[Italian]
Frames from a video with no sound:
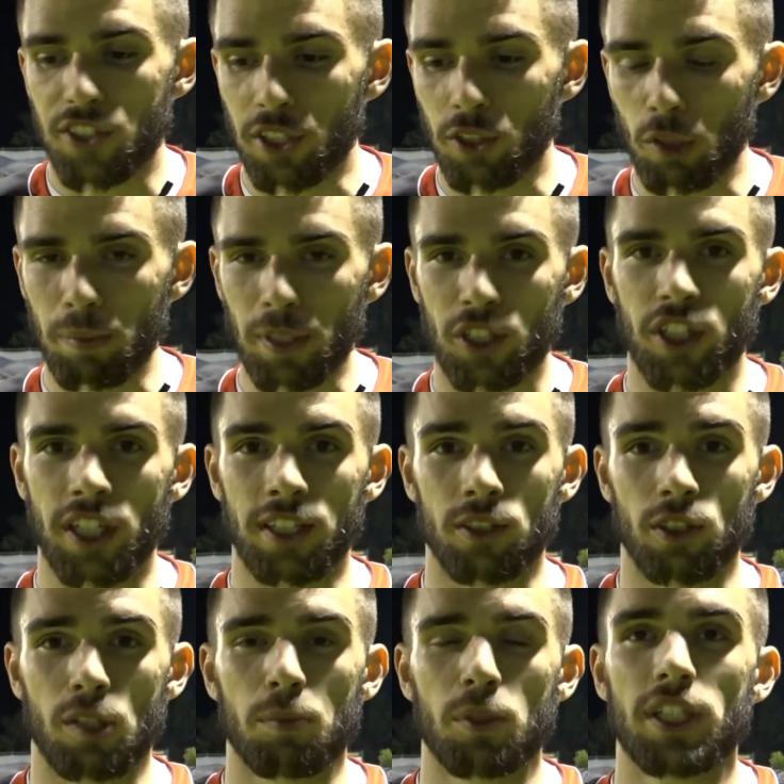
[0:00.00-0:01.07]
100%,
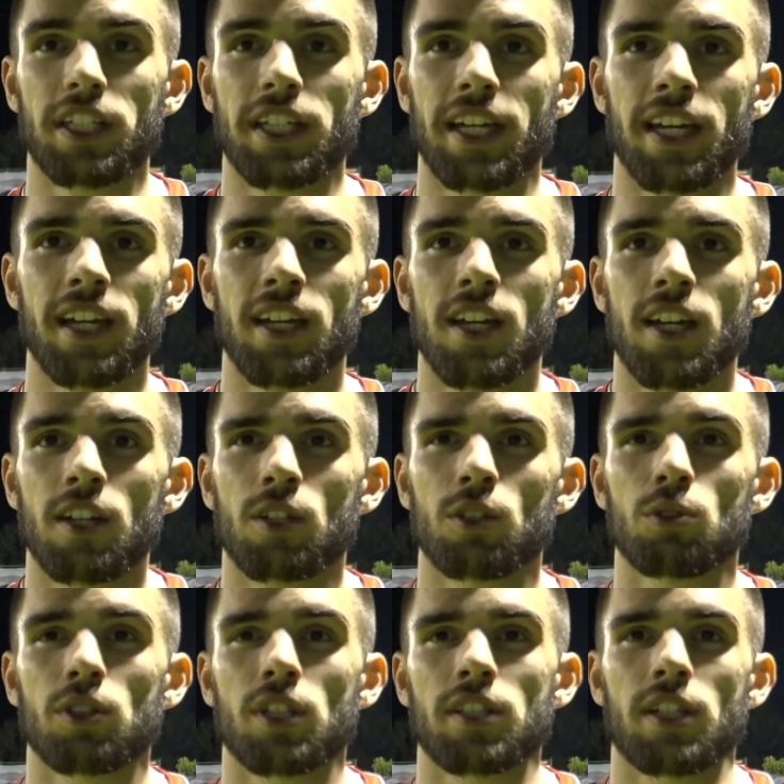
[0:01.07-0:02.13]
dopodiché con
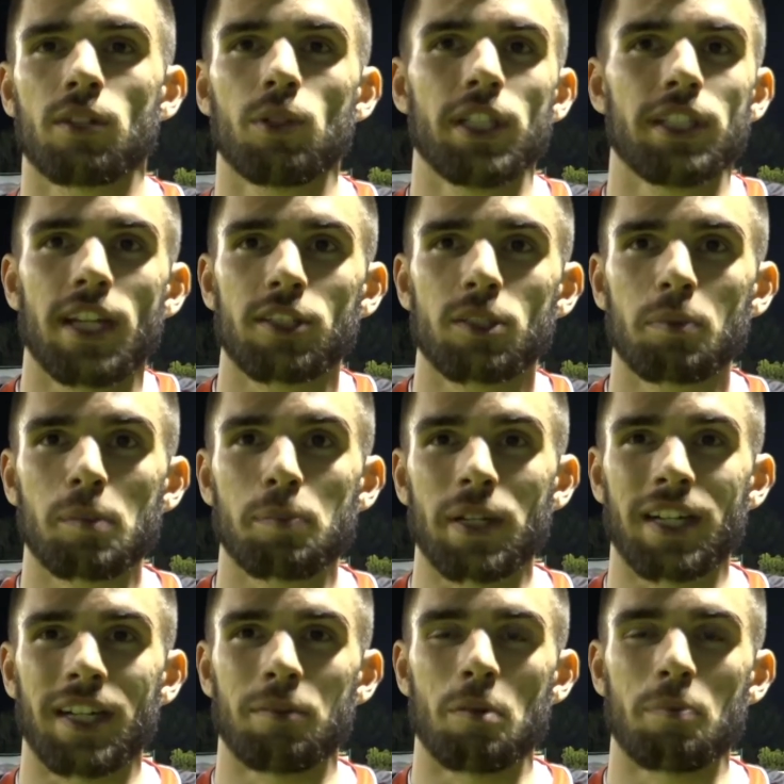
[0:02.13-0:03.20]
tutta tranquillità ci
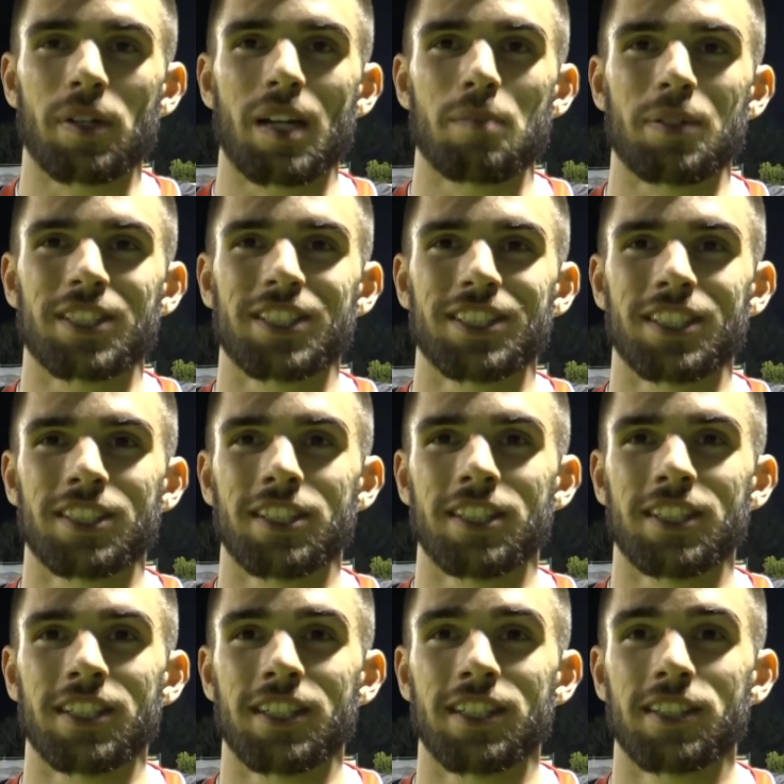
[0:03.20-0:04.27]
prepareremo per la partita
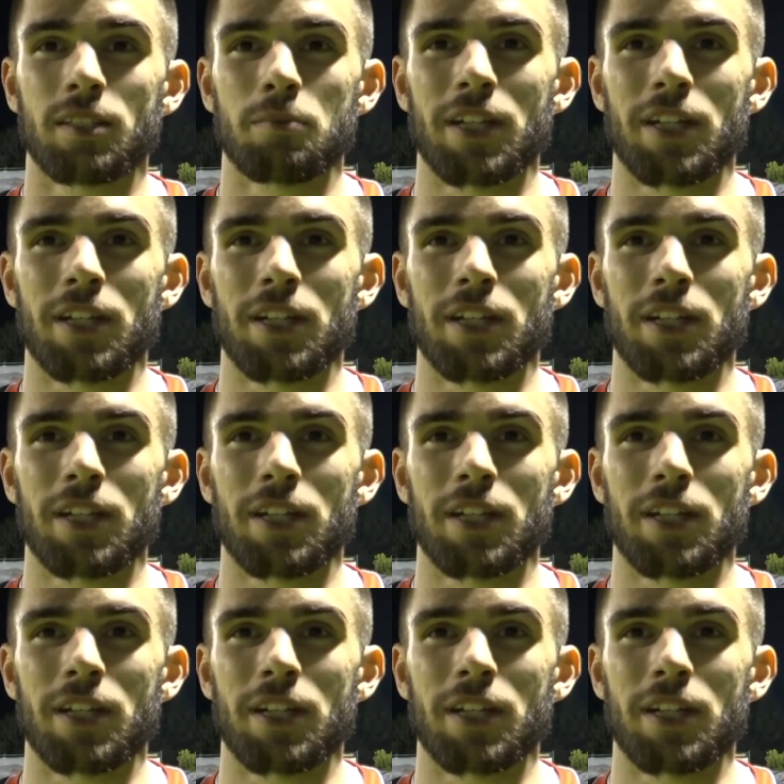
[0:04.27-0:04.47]
di, di